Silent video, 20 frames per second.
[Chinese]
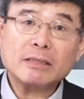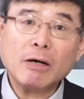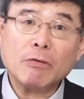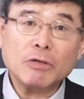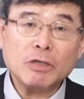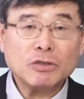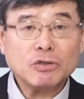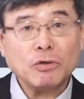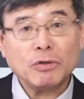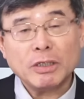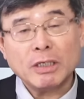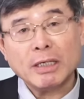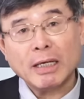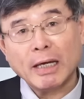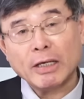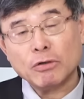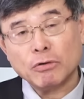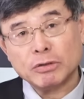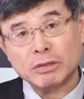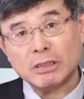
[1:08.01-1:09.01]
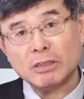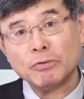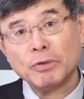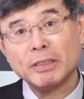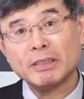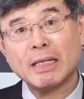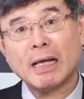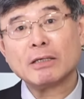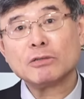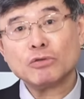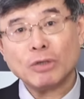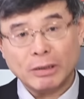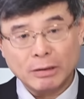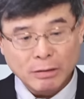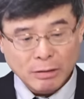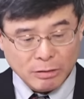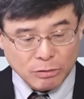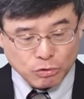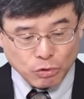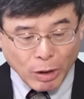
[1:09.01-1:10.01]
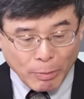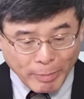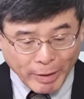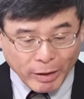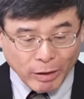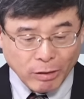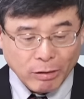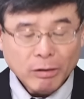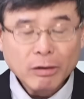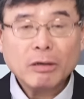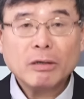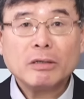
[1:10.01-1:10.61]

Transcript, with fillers: 照理说应该有机会当选，却没有，